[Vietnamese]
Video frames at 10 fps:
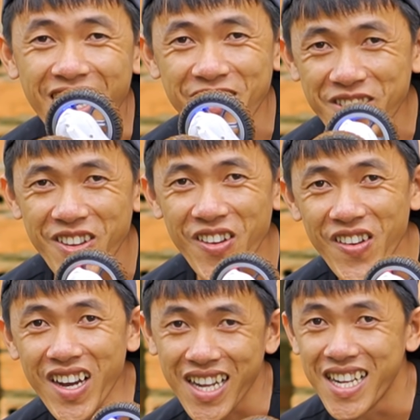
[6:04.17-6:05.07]
đem thui luôn
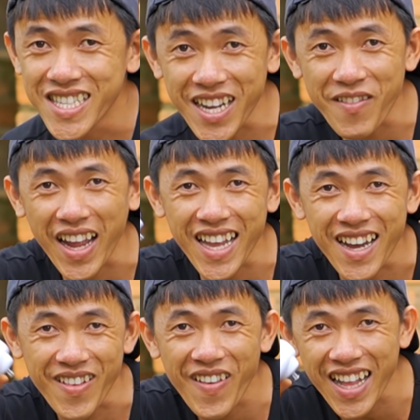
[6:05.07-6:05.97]
luôn xin chào các bạn nha
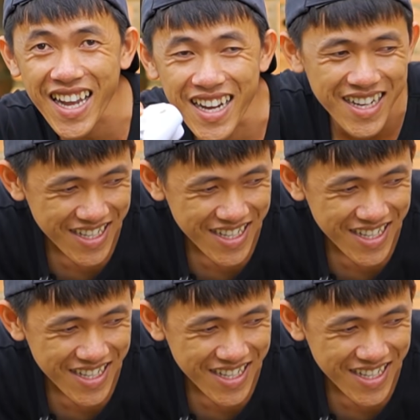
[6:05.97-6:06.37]
bye bye nha